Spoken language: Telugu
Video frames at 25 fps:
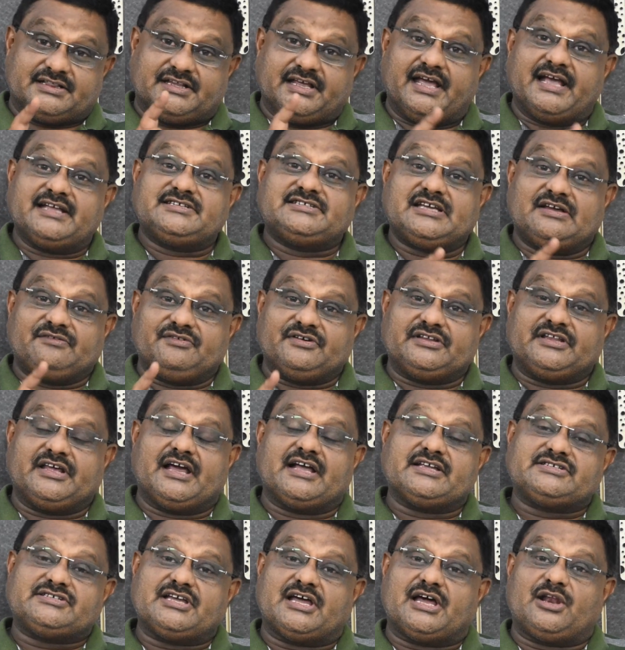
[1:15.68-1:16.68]
దేశ
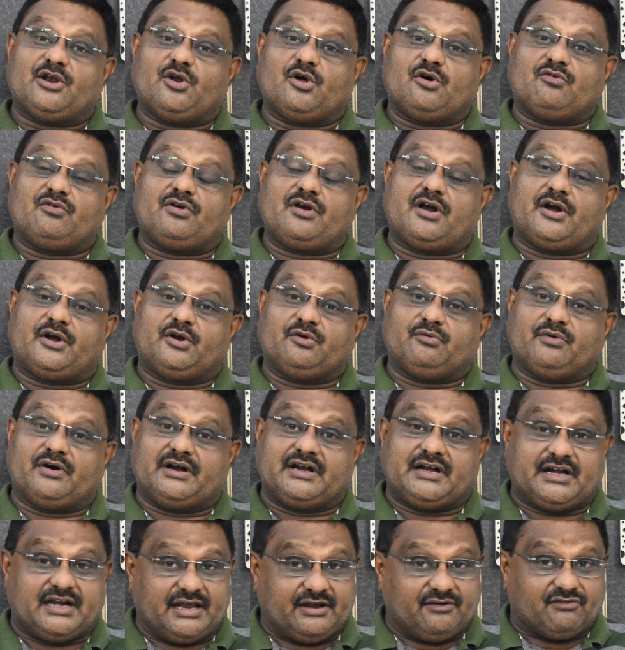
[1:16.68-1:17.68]
విదేశాల్లో
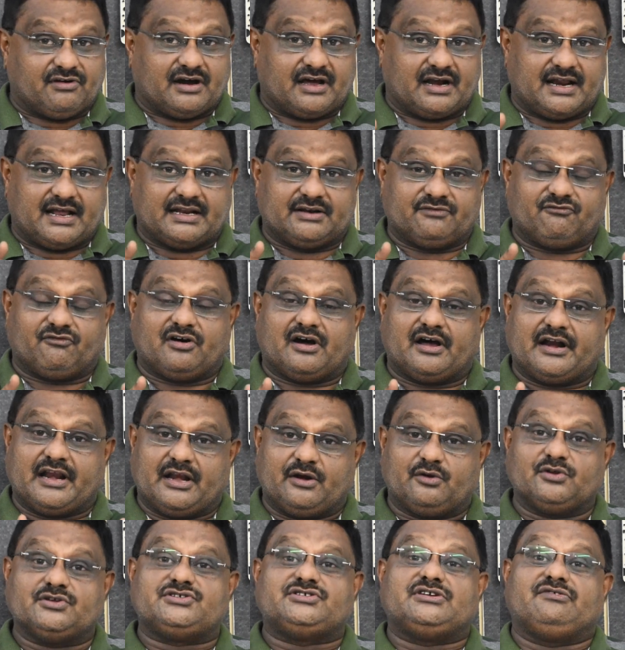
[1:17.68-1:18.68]
ఉన్నటువంటి వారి
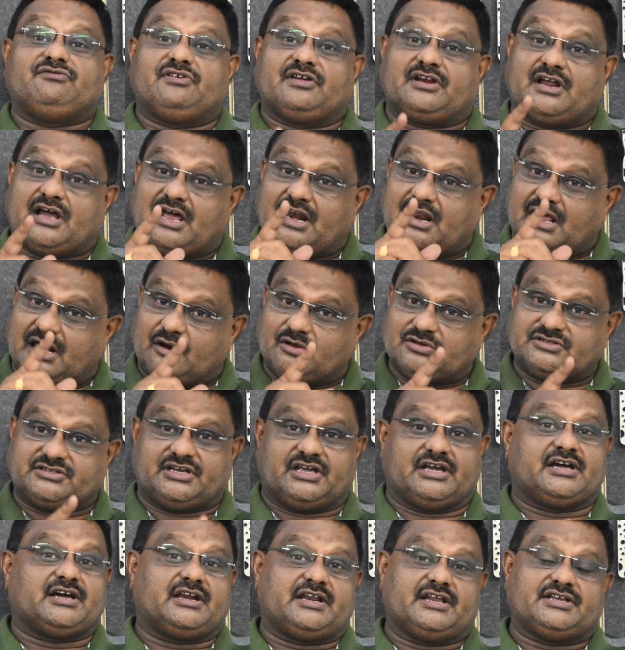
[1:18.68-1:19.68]
వారి నుంచి విరాళాలు
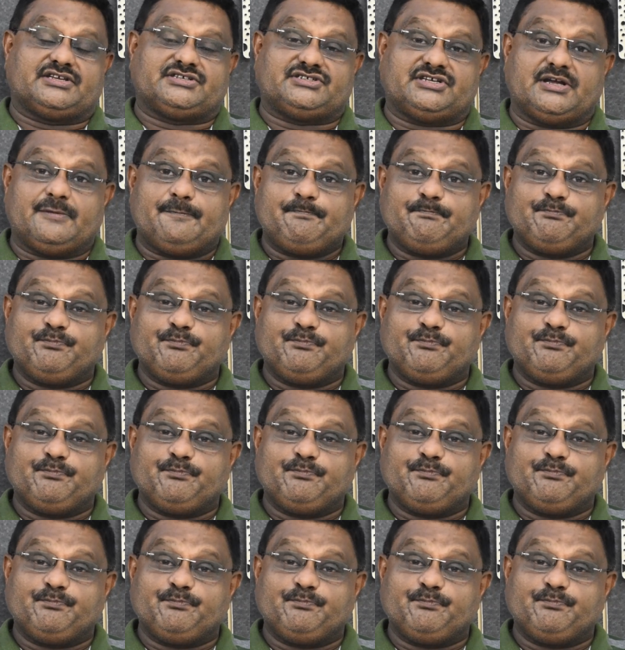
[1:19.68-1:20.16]
సేకరించి